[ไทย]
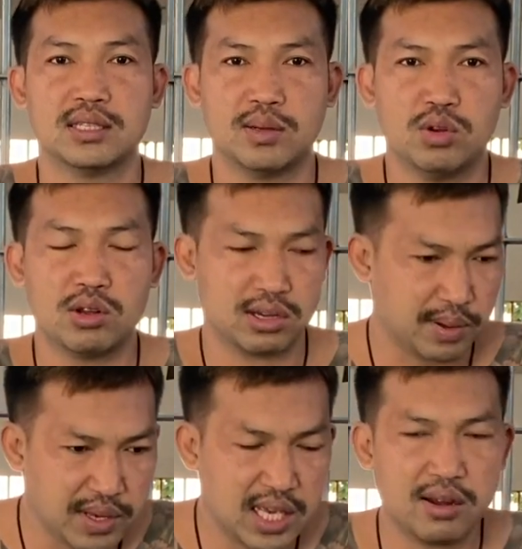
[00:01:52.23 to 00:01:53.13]
ตำรวจบอก
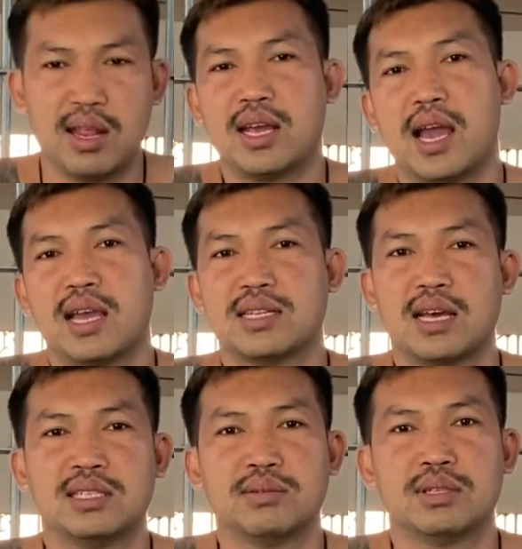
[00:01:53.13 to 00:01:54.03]
จะไม่เกี่ยวได้ไงสา
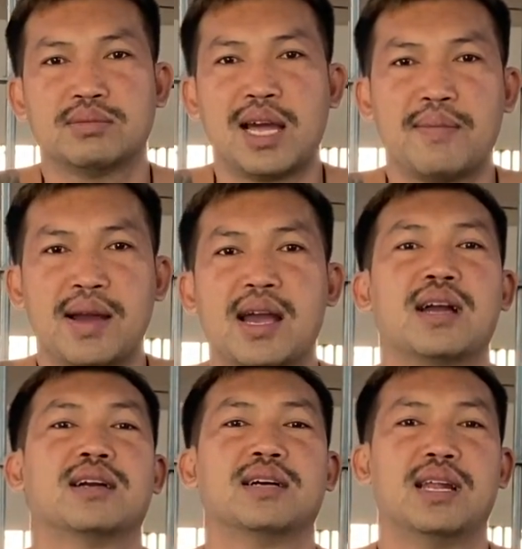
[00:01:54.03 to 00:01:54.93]
ยสืบสืบทราบมา
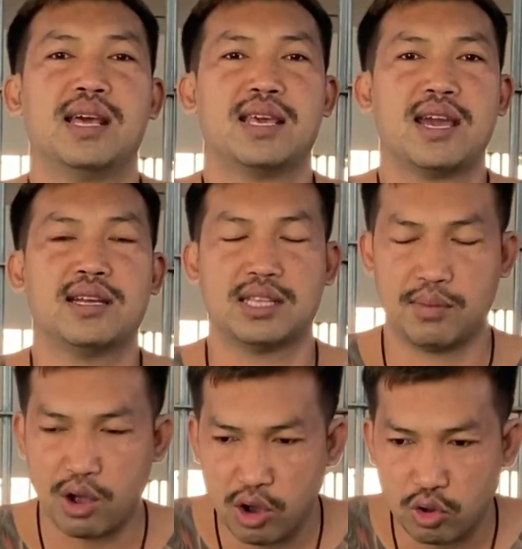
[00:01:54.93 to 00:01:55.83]
อะไรเงี้ยแต่
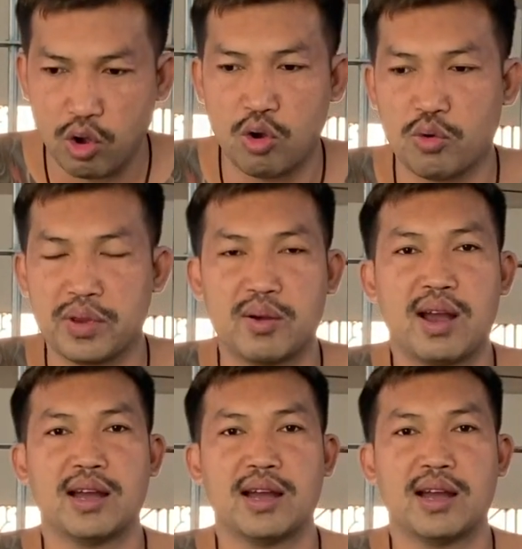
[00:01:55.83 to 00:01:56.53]
พ่อโกหกอีกว่า